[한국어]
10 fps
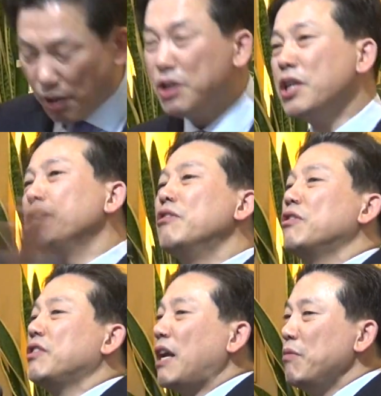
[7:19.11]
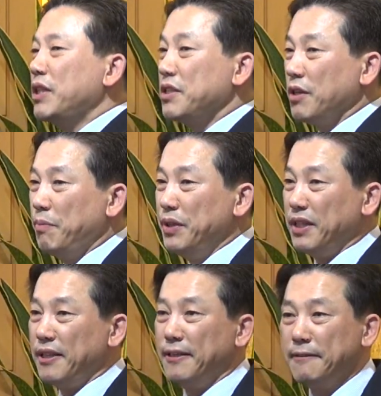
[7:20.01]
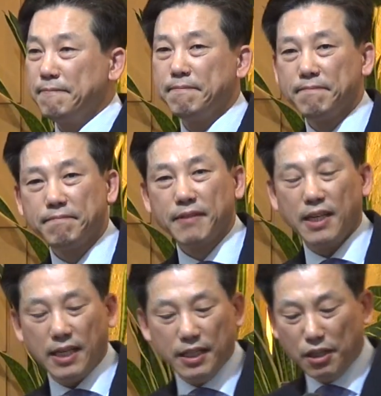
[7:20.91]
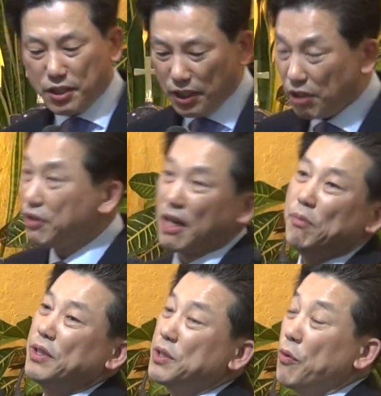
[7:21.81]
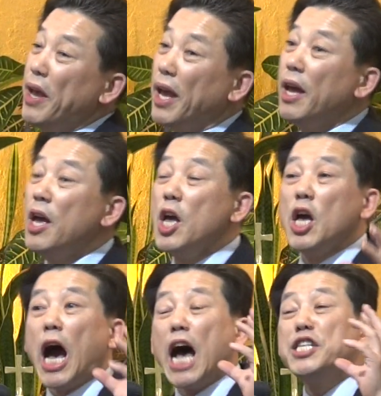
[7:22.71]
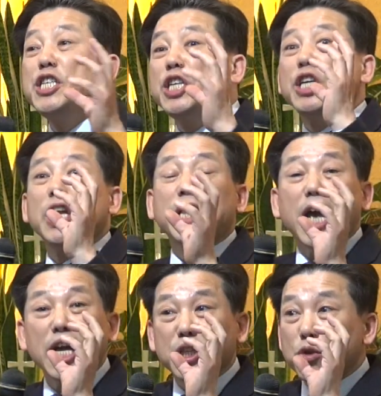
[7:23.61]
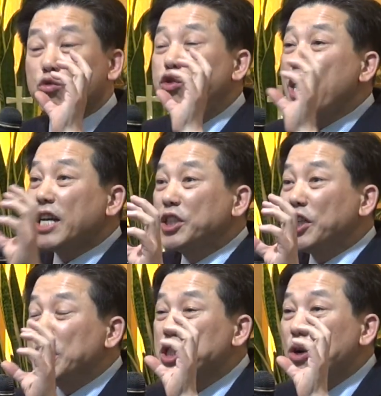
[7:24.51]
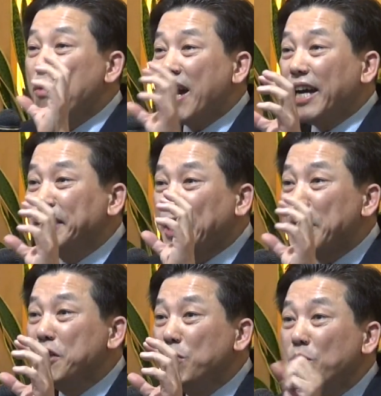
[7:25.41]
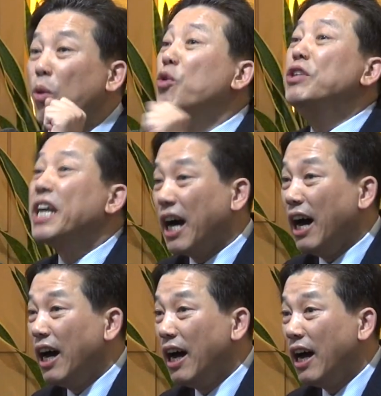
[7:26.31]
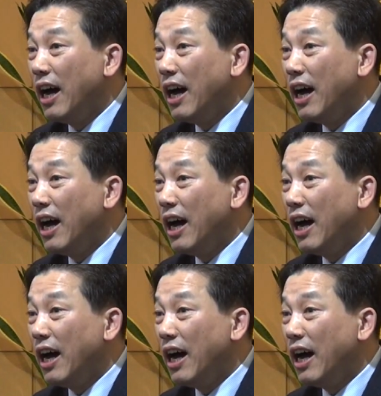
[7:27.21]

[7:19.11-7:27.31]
영어 성경으로도 잘못됐어요, 번역이. 예, 영어 성경도 잘못됐어. 왜? 안식일에 대한 구약적인 정확한 개념을 모르니까.